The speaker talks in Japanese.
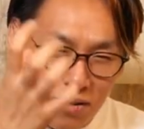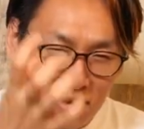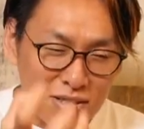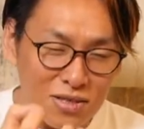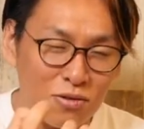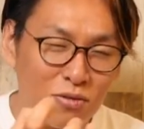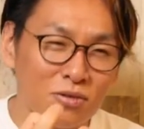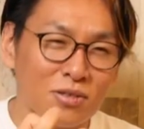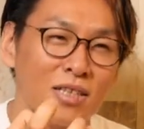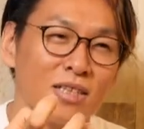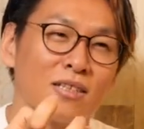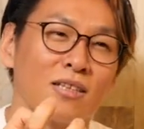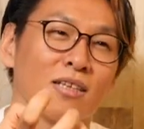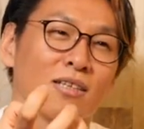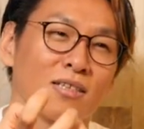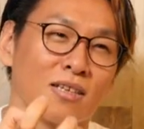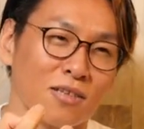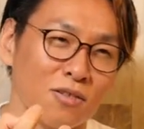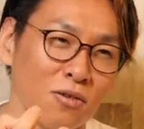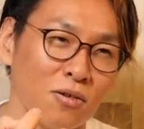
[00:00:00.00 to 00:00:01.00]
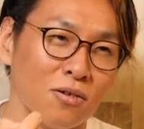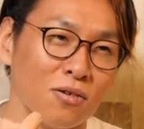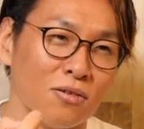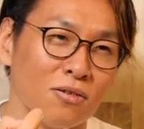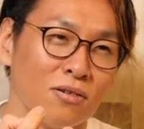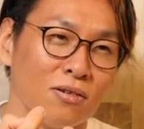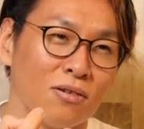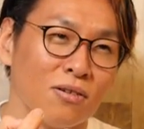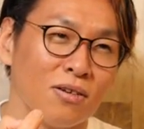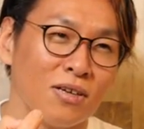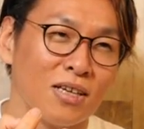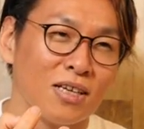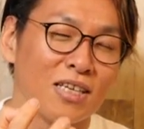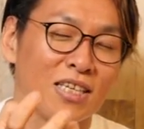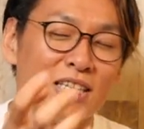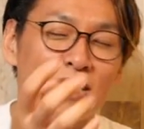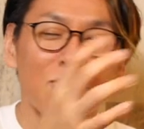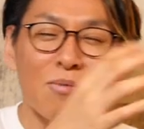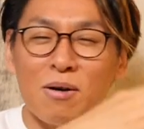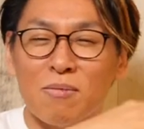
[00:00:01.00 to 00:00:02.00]
はそうなんですけど、
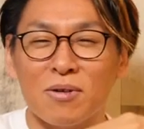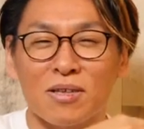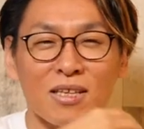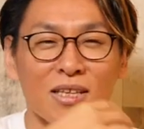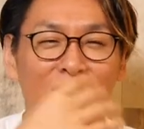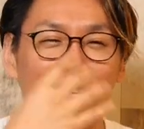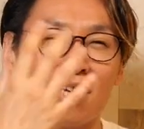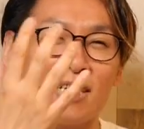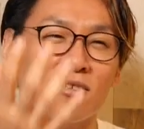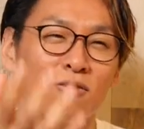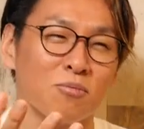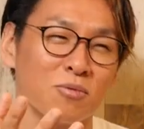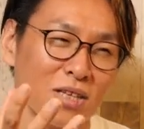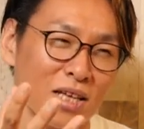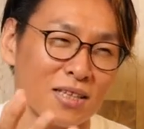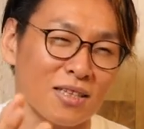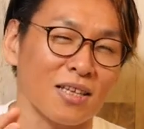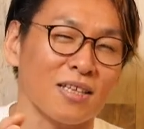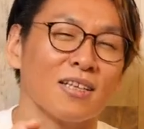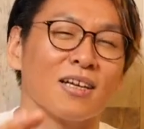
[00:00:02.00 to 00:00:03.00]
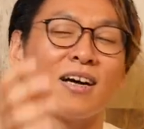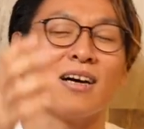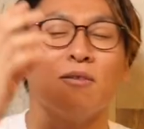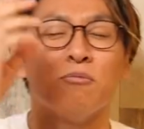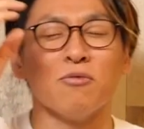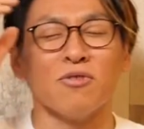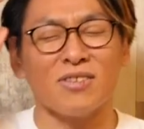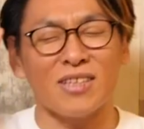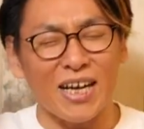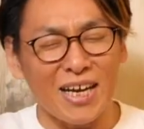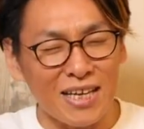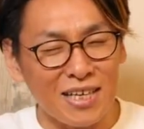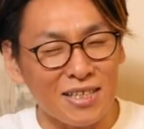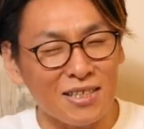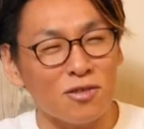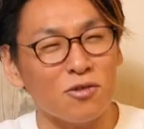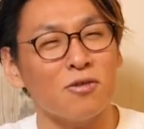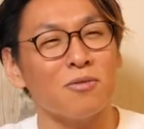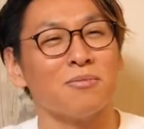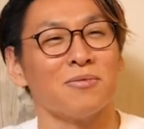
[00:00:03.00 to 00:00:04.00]
今まで大丈夫だったんだからもう
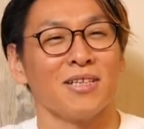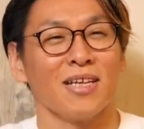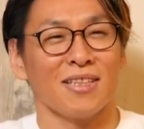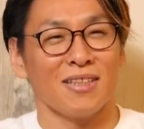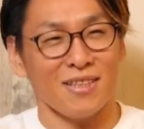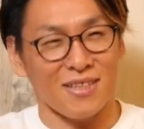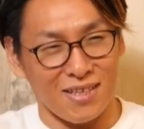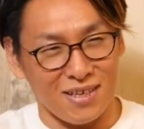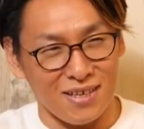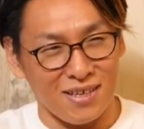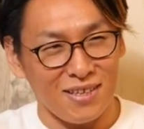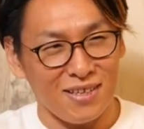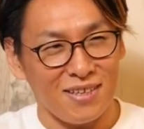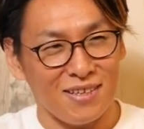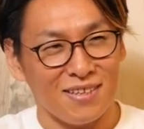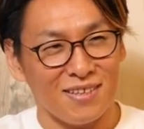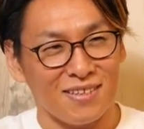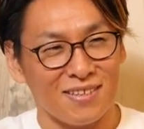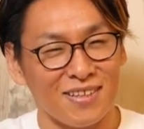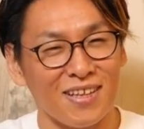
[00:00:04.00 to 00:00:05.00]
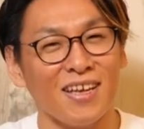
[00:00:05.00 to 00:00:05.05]
大丈夫だって、っ